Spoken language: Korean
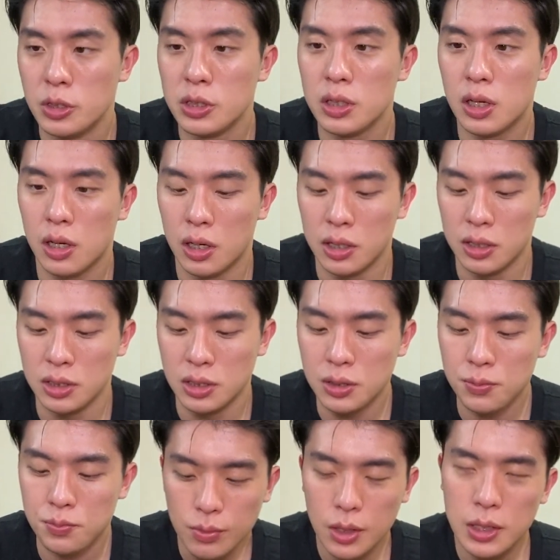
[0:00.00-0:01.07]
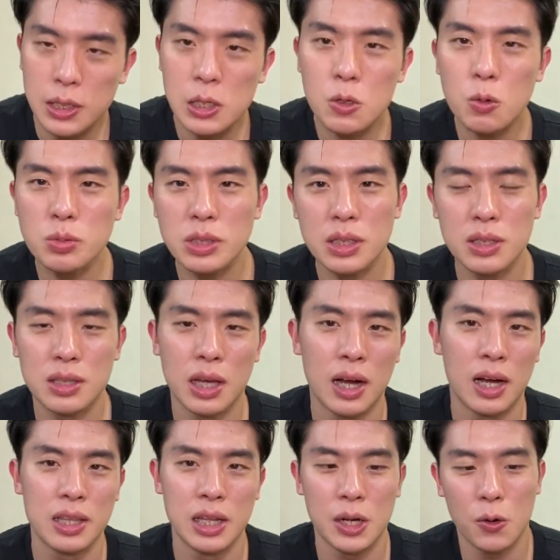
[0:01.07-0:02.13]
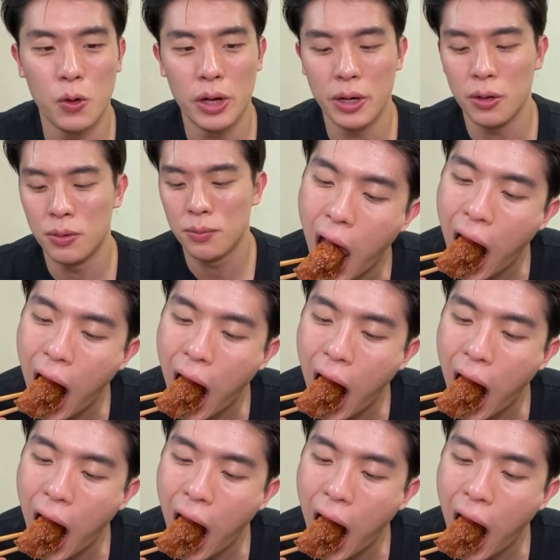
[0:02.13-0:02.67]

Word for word: 시에 나가야 되지? 7시에는 나가야 될 거예요